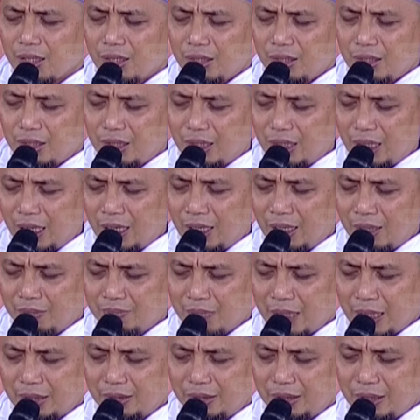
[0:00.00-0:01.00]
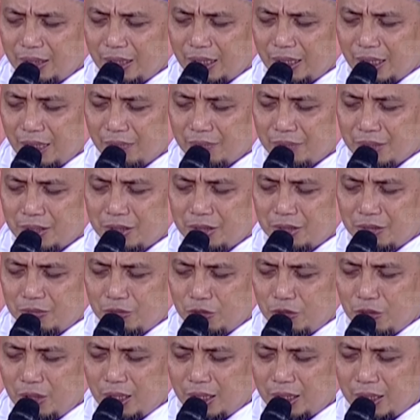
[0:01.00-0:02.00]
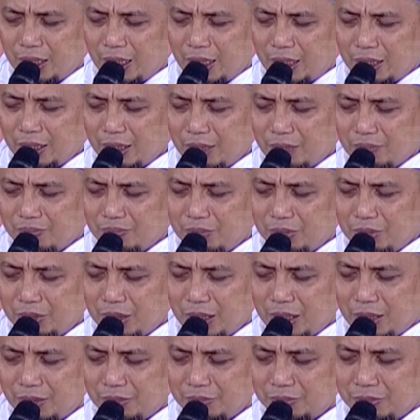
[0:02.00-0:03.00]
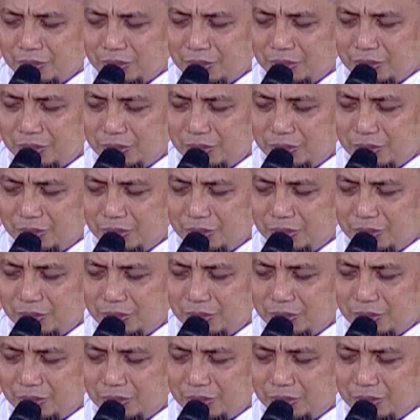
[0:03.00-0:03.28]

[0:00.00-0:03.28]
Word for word: Rahmati kami semua dengan ampunanmu.